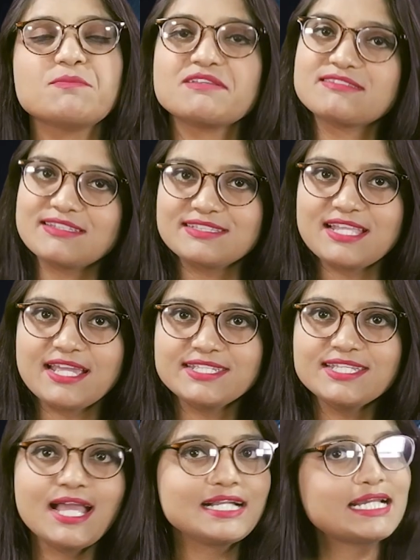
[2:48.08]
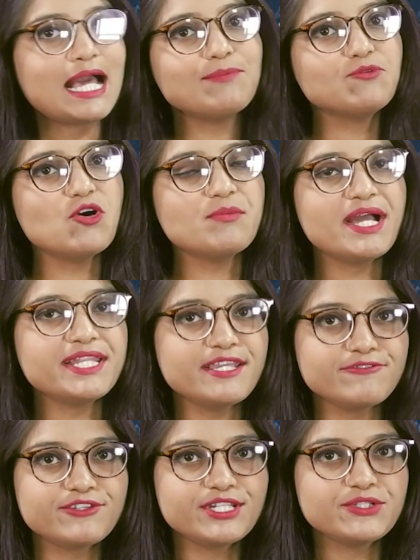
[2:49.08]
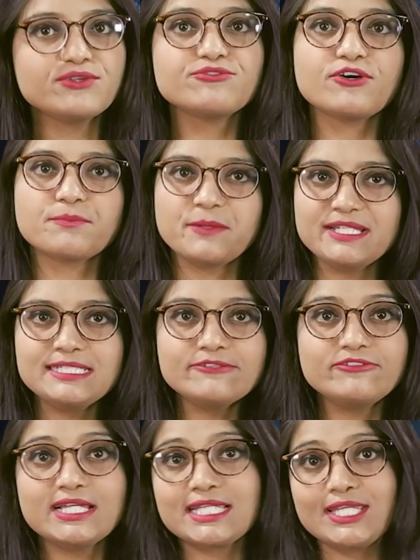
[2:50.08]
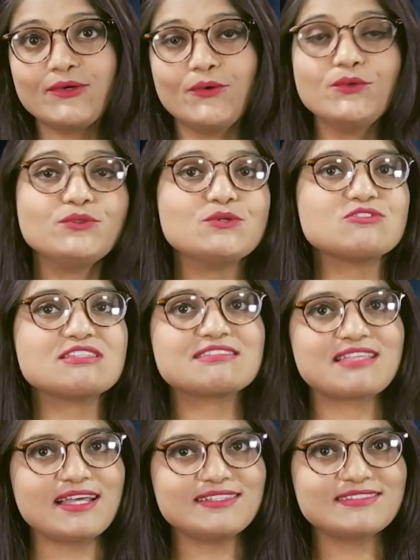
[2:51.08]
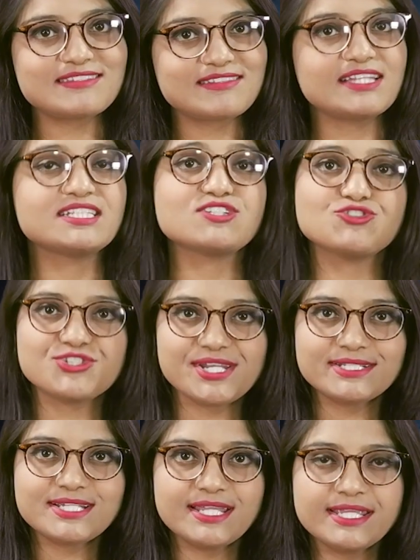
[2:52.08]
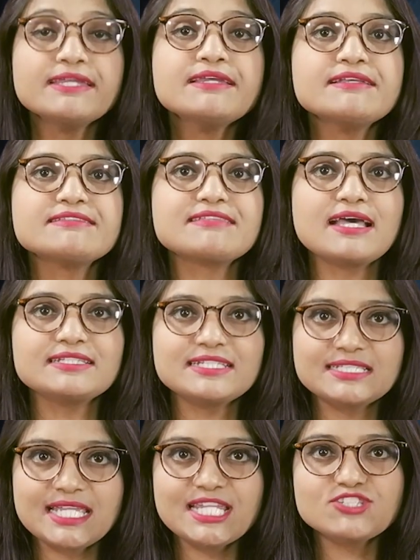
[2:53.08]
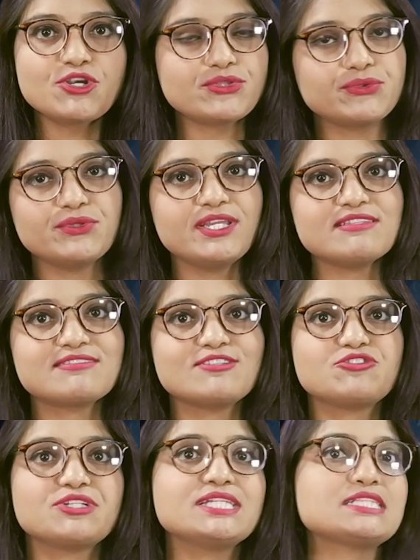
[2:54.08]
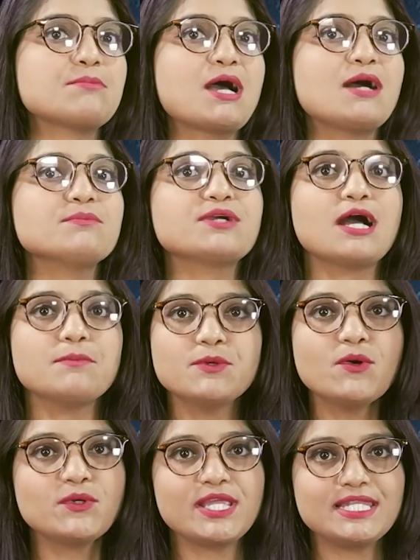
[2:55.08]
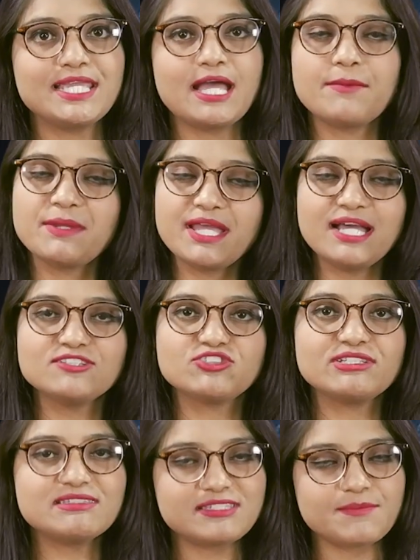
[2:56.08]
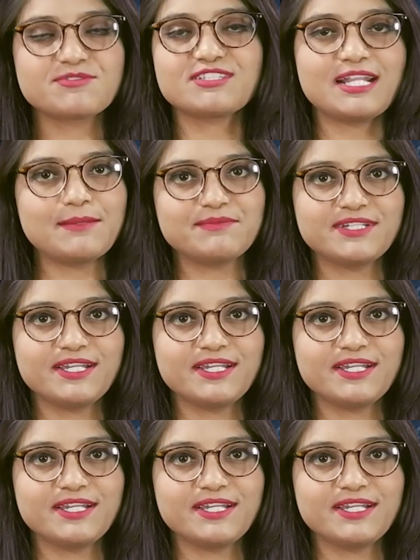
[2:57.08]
में बस इतना ही अगर आपको हमारी ये वीडियो इन्फॉर्मेटिव लगी हो तो इसे ज्यादा से ज्यादा शेयर करें साथ ही देश और दुनिया से जुड़ी तमाम खबरों के लिए हमें आज ही सब्सक्राइब